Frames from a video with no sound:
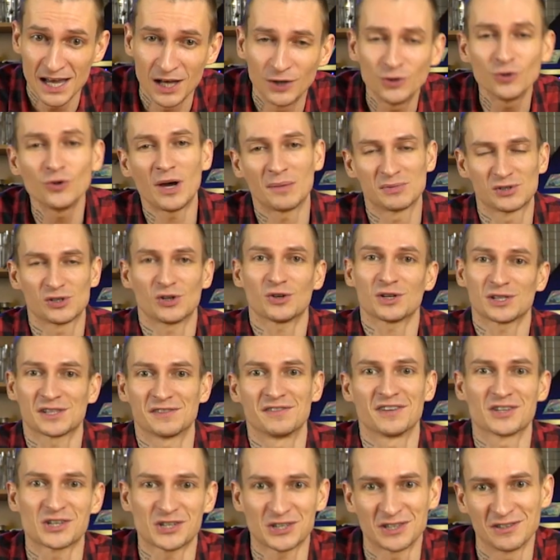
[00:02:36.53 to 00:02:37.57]
Ну и обзора
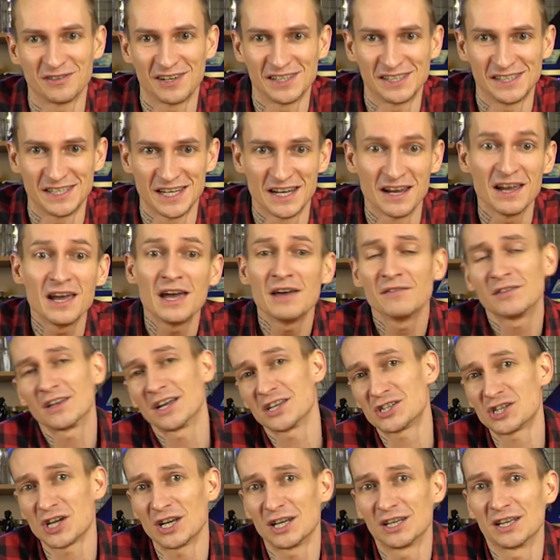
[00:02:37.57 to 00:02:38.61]
свежих новостей. В
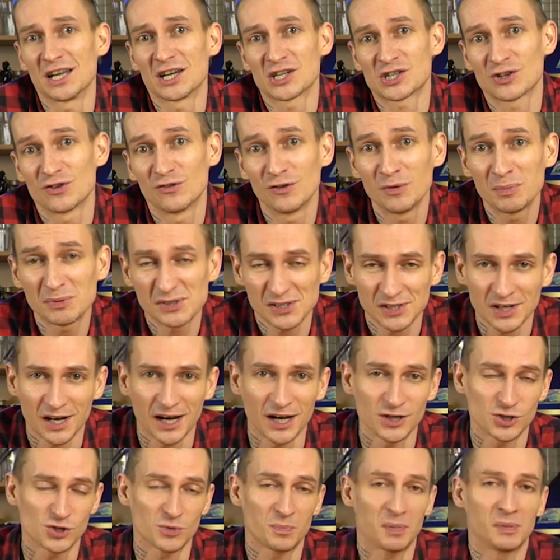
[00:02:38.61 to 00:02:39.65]
начале нашего выпуска
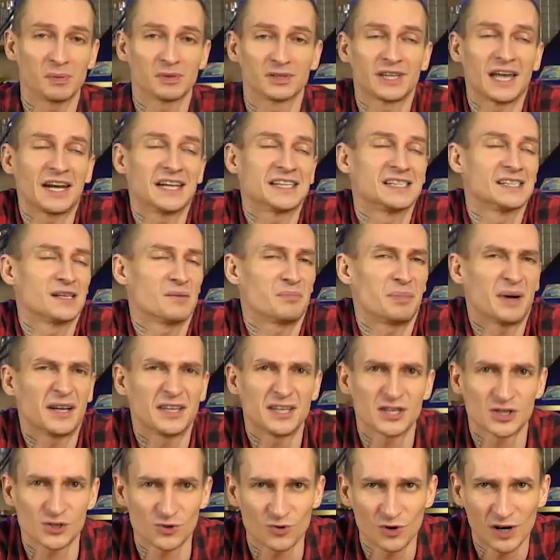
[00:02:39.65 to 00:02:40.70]
хочу поблагодарить за
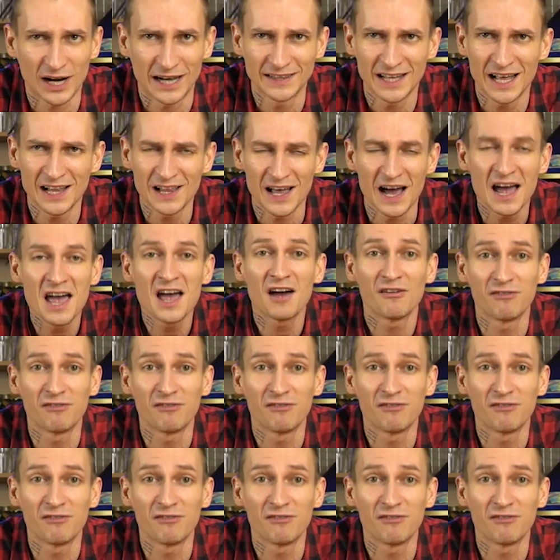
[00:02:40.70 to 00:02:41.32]
поддержку канала,